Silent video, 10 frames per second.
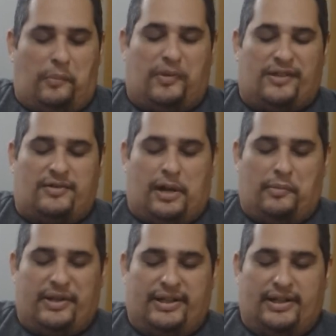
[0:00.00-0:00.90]
Vamos agora
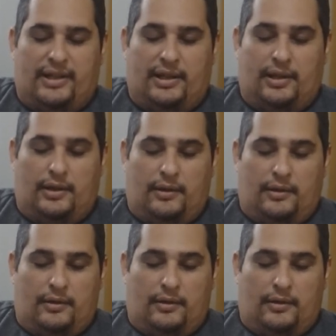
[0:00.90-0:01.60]
abrir ele.